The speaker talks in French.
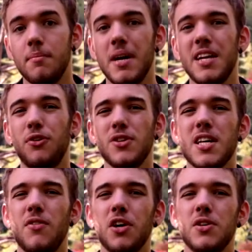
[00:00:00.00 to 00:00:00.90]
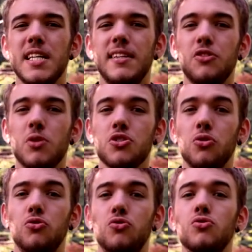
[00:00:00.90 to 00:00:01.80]
Mais il faut savoir que ces tatouages
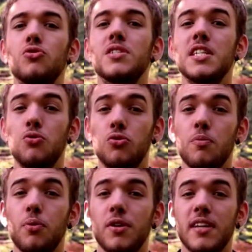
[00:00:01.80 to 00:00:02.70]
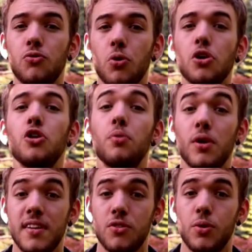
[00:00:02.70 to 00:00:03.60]
sont tout aussi coûteux pour le tatoueur que pour
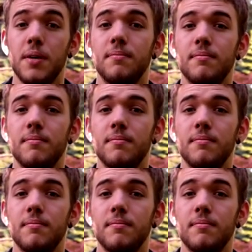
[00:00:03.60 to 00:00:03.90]
le tatoué.